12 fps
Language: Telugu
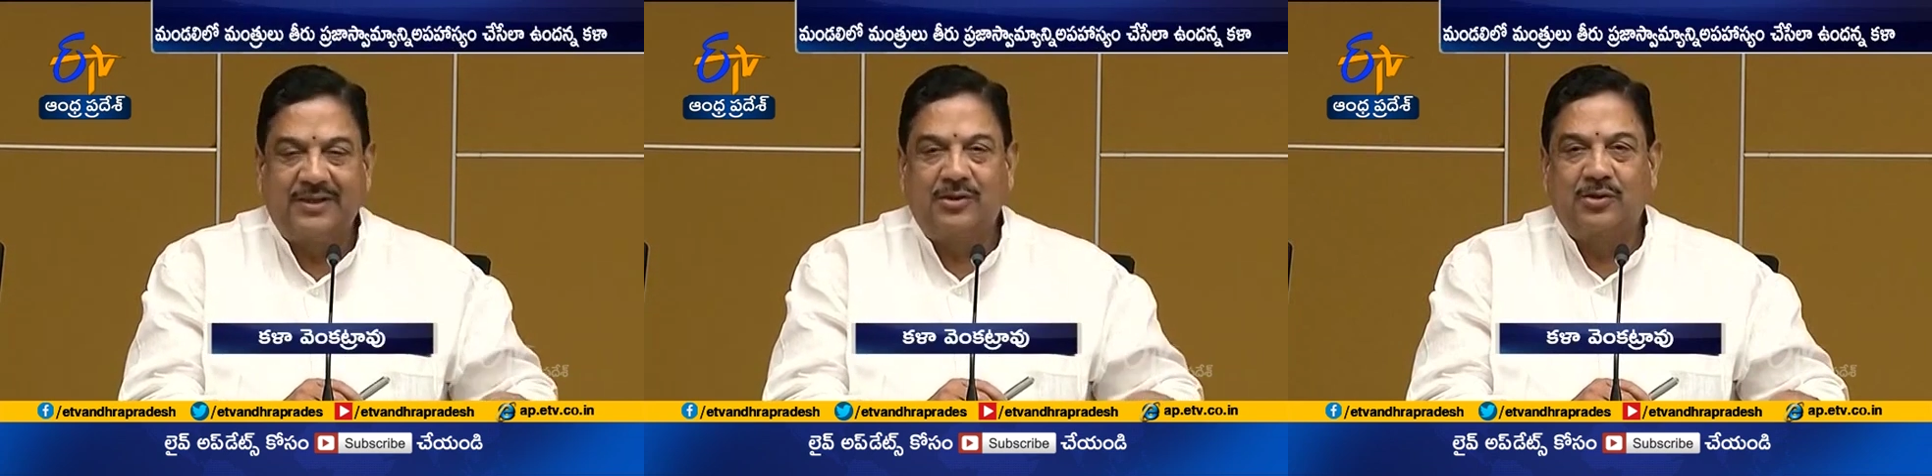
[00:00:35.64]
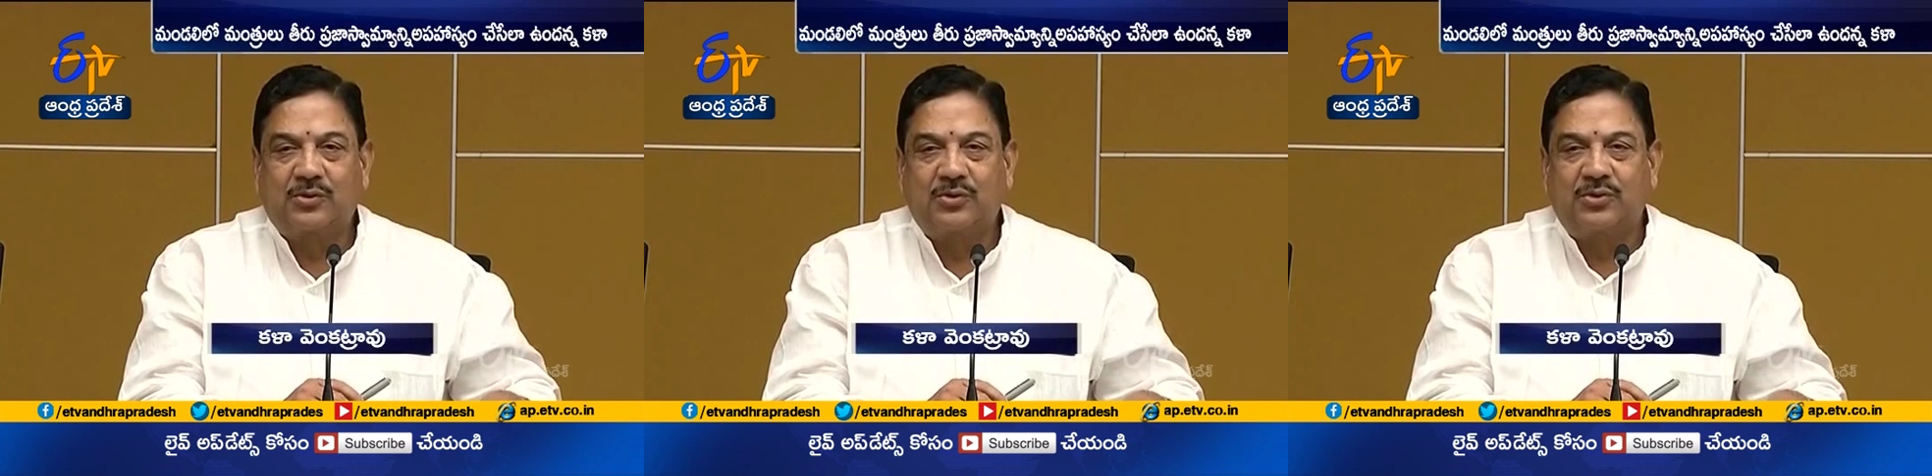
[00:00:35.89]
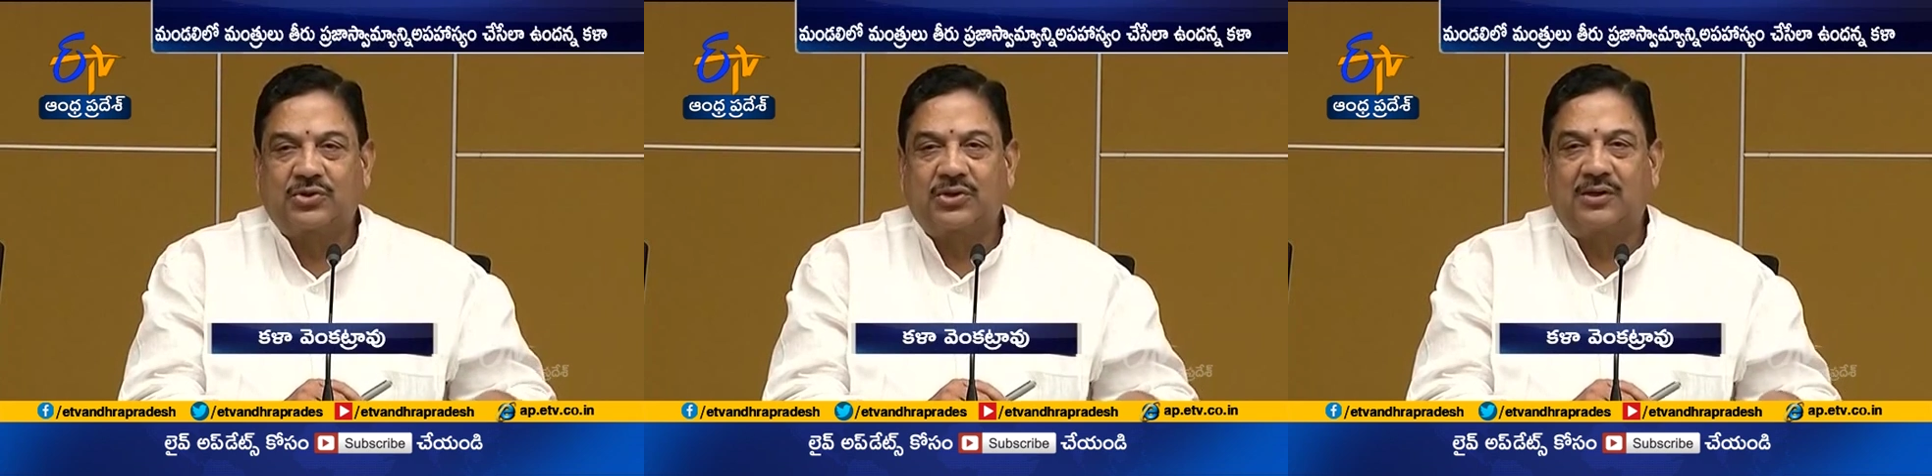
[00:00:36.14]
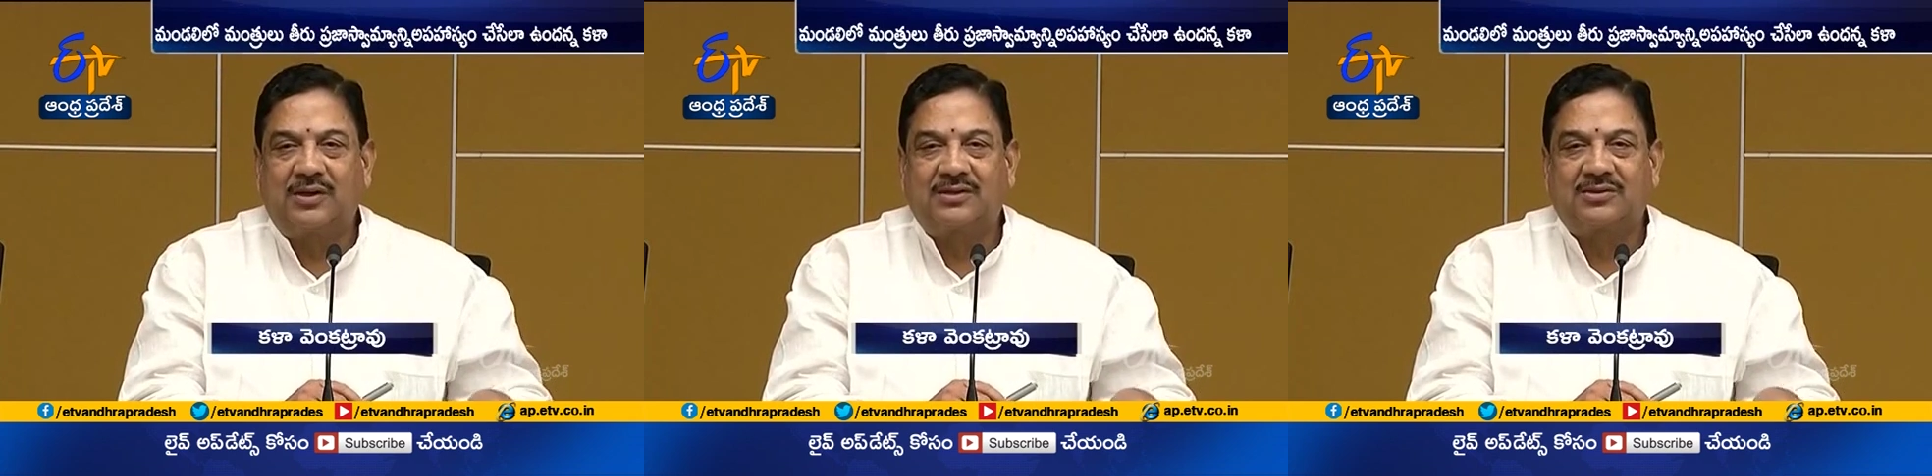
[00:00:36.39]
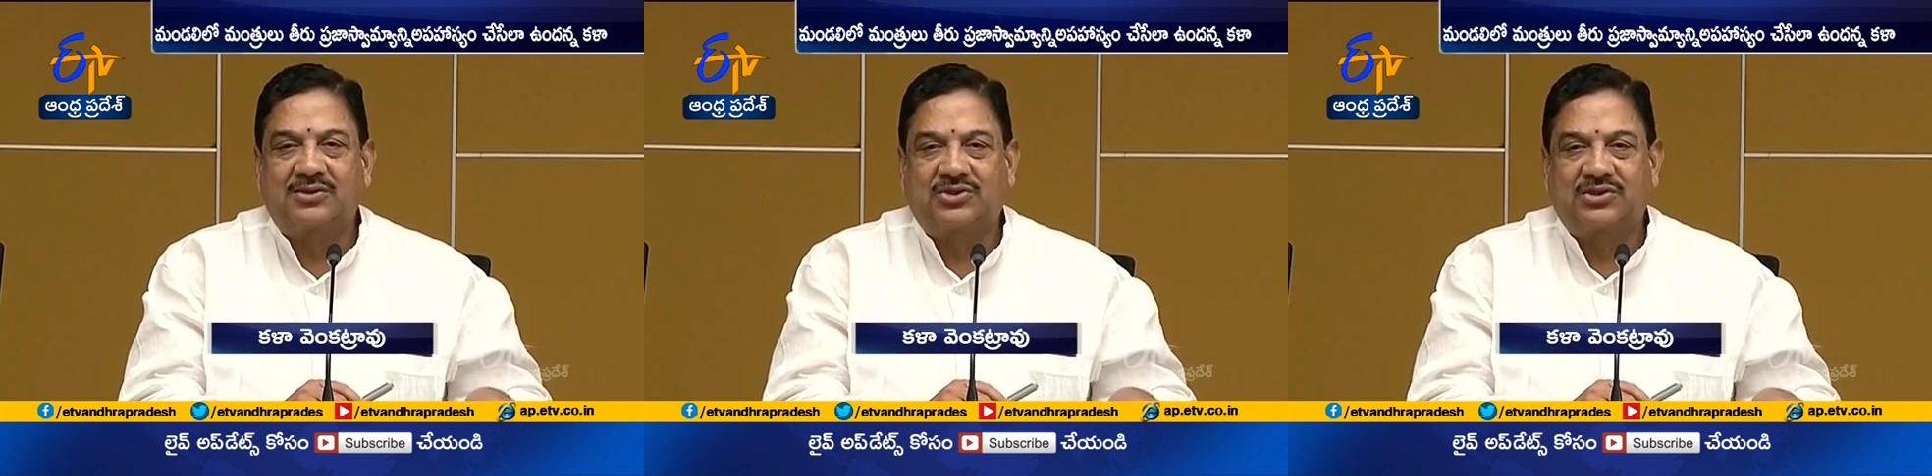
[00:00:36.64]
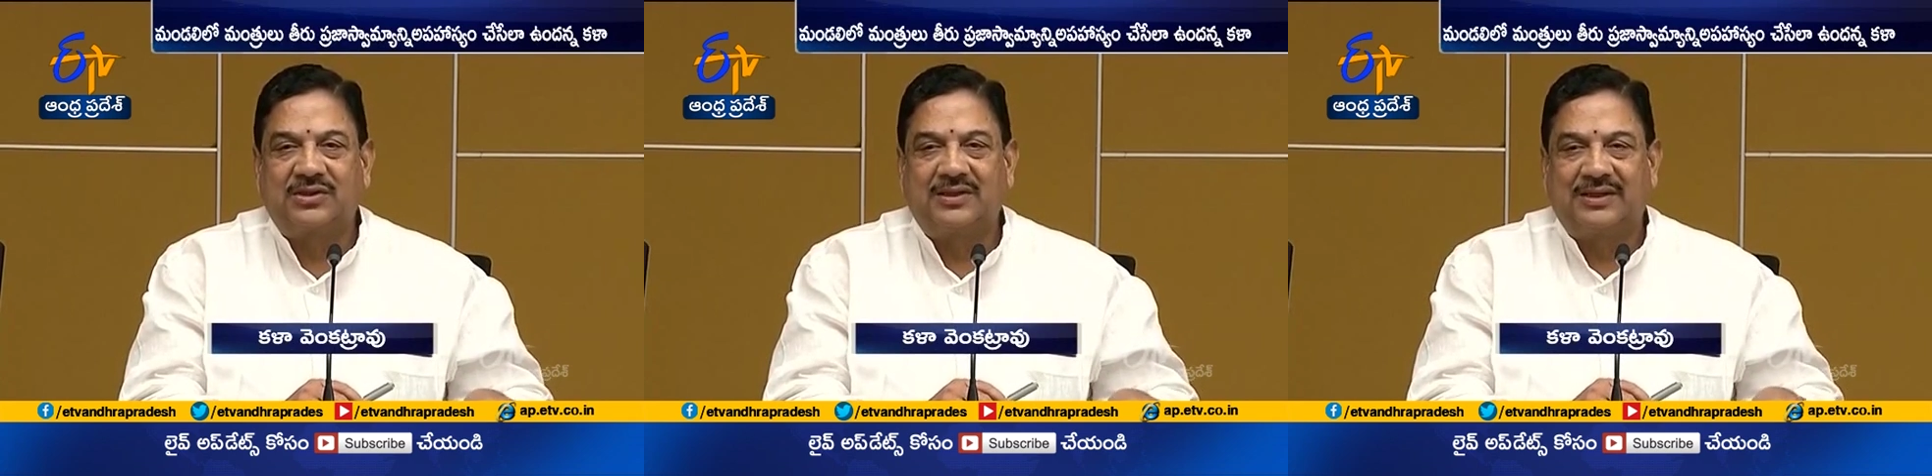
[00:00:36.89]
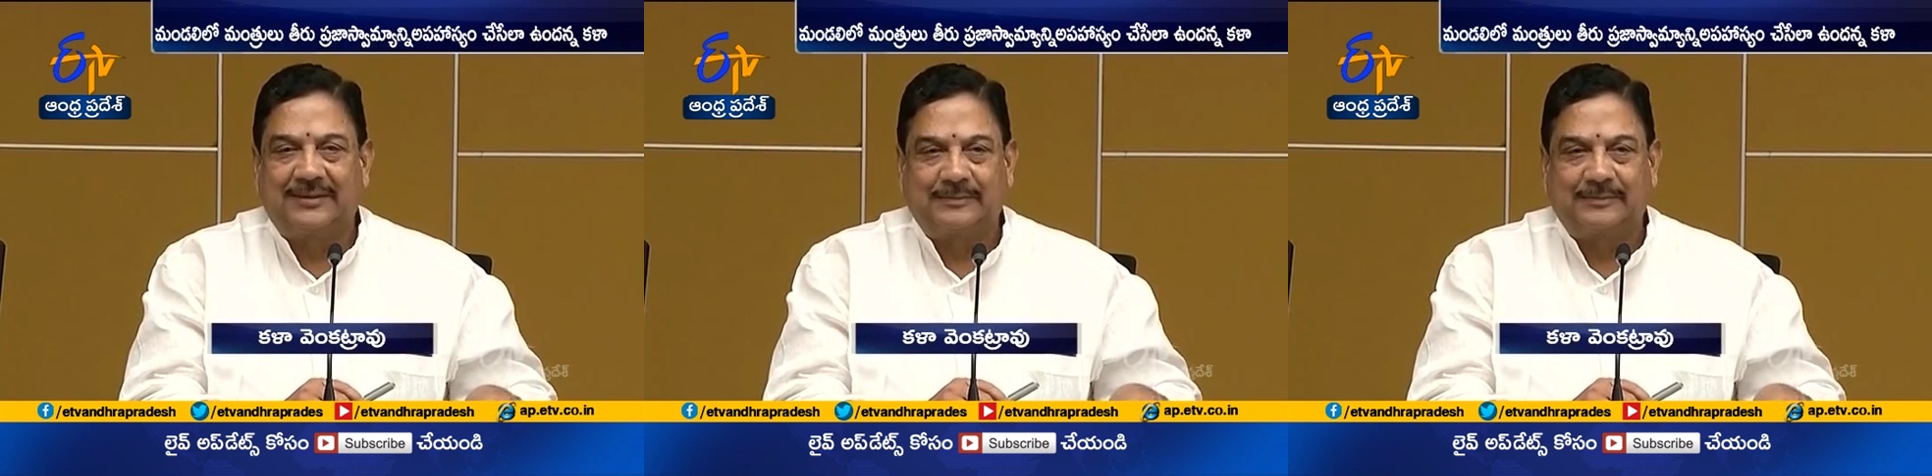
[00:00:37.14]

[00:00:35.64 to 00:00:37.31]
ఎందుకు కూర్చోవలసి వచ్చింది